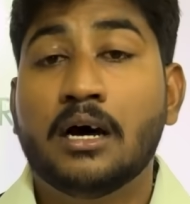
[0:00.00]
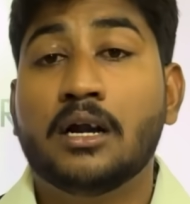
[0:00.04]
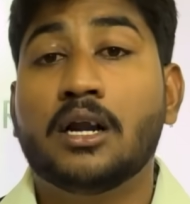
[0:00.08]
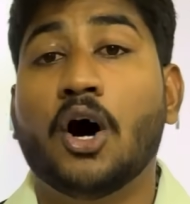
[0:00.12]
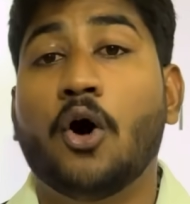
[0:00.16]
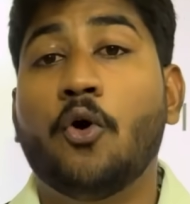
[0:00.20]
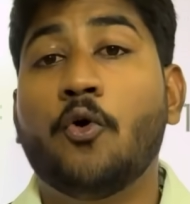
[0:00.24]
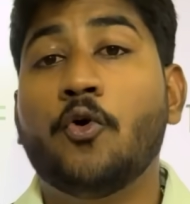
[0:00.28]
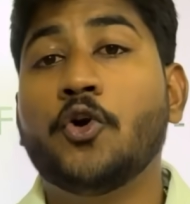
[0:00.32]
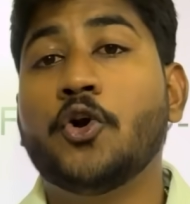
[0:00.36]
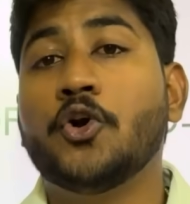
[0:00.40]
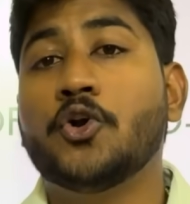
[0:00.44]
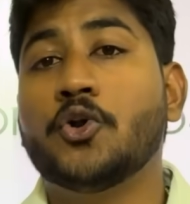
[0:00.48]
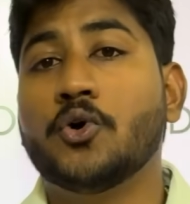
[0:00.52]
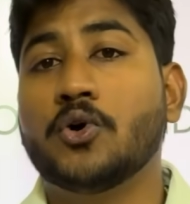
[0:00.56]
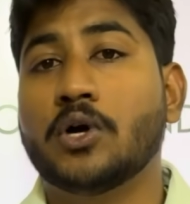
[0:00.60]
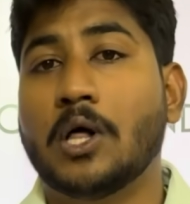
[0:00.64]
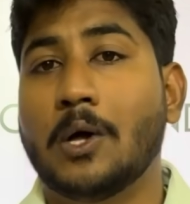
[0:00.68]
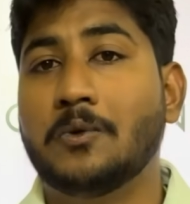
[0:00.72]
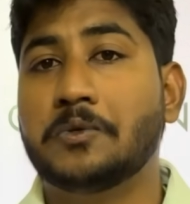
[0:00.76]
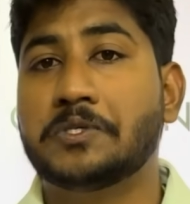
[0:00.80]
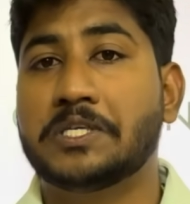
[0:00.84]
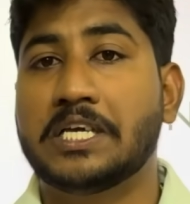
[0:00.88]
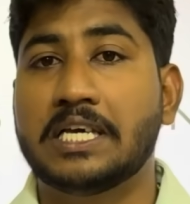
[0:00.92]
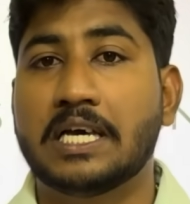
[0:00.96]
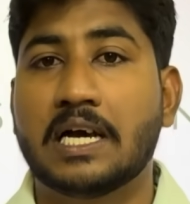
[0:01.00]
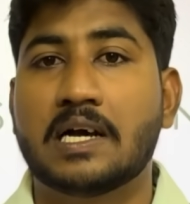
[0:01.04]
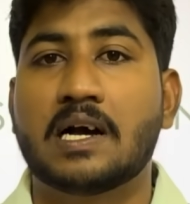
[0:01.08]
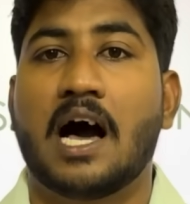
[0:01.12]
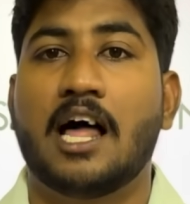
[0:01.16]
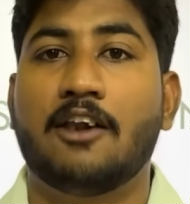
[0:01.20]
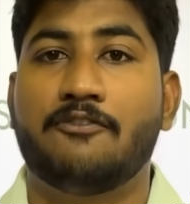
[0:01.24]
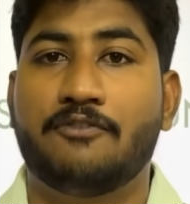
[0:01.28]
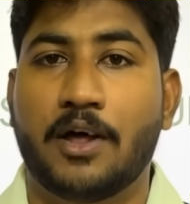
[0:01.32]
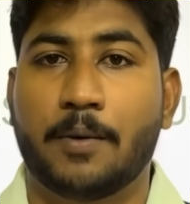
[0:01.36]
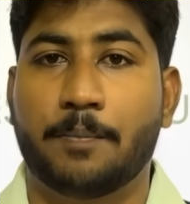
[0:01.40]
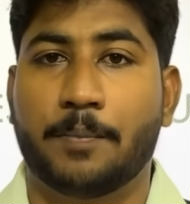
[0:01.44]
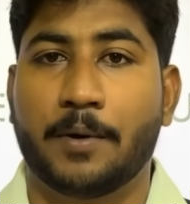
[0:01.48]
ரவுண்டு டூ கவுன்சிலிங்க்கு
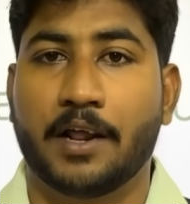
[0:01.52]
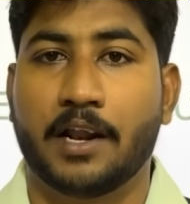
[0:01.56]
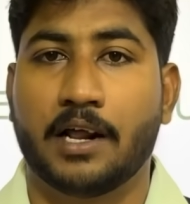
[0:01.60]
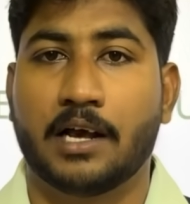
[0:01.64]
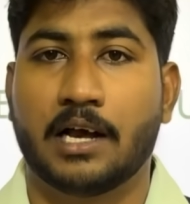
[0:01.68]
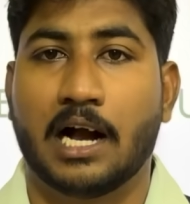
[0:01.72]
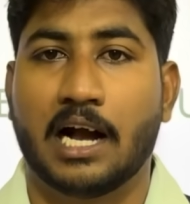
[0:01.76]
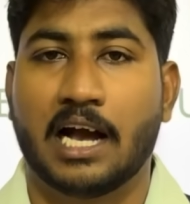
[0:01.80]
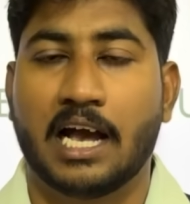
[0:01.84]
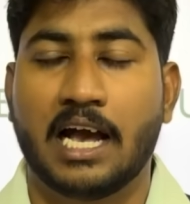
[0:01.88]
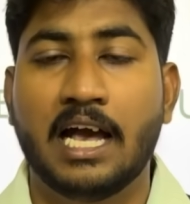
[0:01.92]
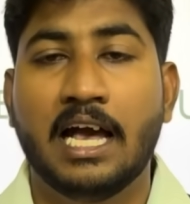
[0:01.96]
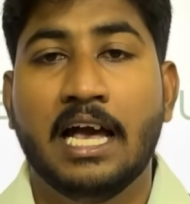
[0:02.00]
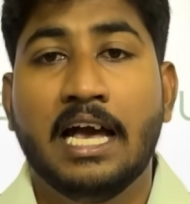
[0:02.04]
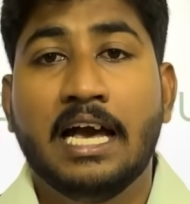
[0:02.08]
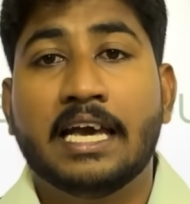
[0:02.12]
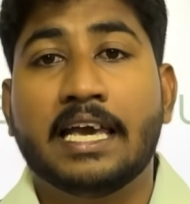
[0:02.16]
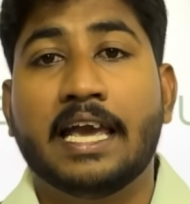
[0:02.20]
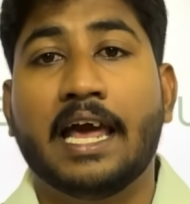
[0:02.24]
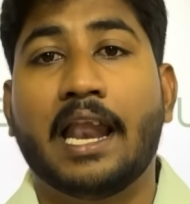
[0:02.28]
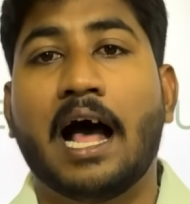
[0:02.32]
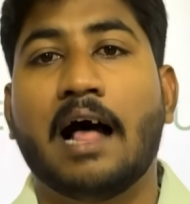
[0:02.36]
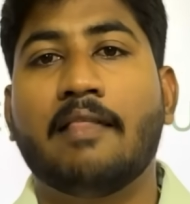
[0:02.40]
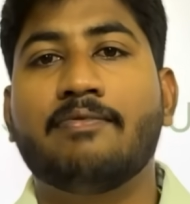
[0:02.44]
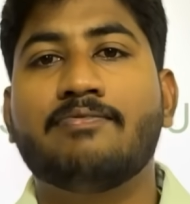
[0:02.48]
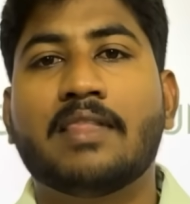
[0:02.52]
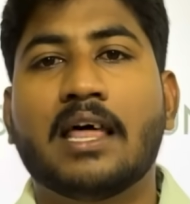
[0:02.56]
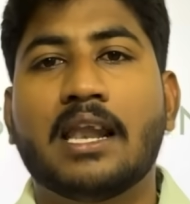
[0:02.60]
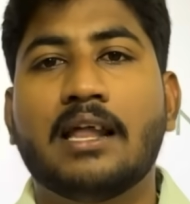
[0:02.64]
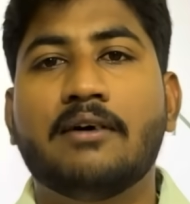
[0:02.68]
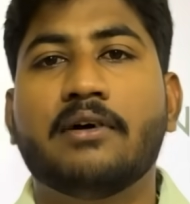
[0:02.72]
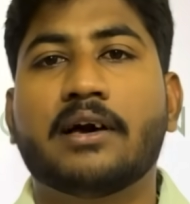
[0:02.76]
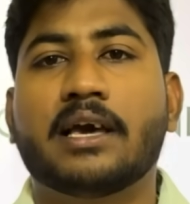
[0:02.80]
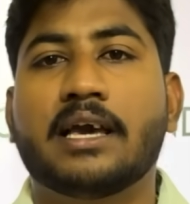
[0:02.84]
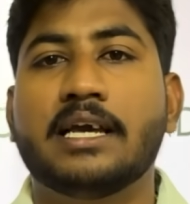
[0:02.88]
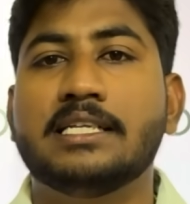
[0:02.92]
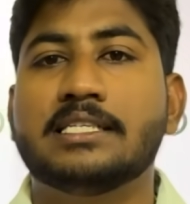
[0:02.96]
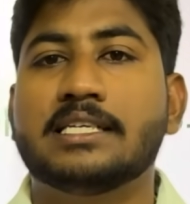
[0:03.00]
கால்ஃபேர் பண்ணியிருக்காங்க ஏன்னா அந்த
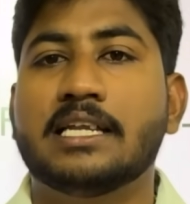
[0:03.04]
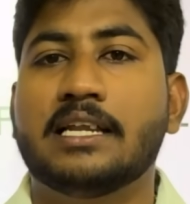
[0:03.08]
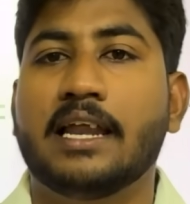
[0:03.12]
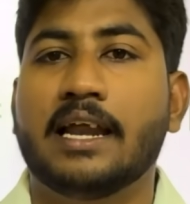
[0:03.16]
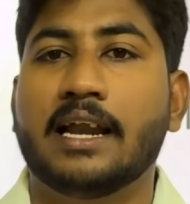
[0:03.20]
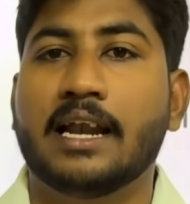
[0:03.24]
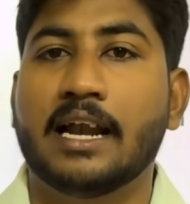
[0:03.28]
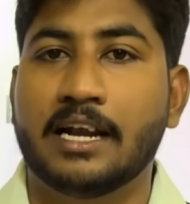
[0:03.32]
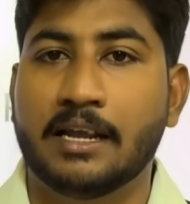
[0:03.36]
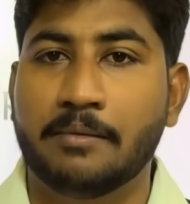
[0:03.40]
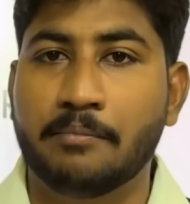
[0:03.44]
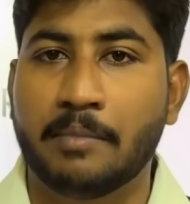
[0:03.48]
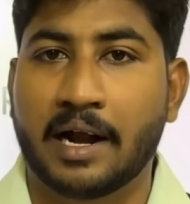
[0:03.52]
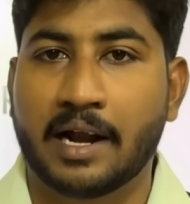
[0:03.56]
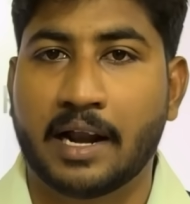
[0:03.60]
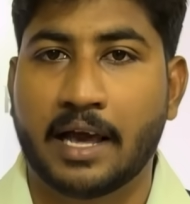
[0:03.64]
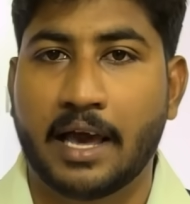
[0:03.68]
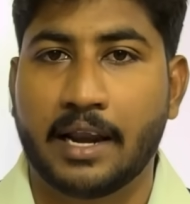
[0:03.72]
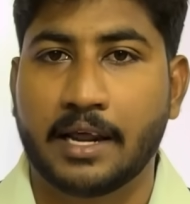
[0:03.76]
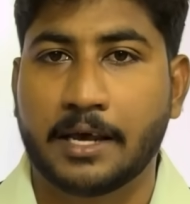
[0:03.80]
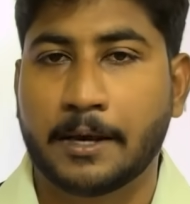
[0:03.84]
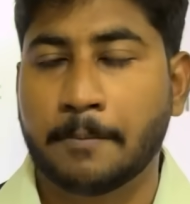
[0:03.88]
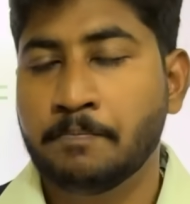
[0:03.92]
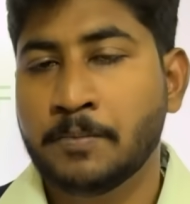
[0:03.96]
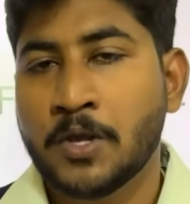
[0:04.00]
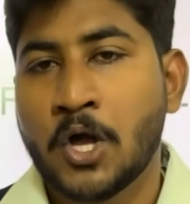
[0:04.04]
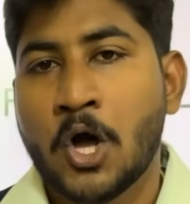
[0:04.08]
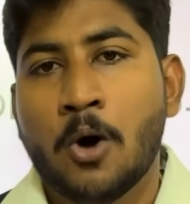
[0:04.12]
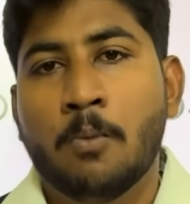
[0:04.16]
அளவுக்கு இன்ஜினியரிங்கில் டிமாண்ட் ஆயிருக்கு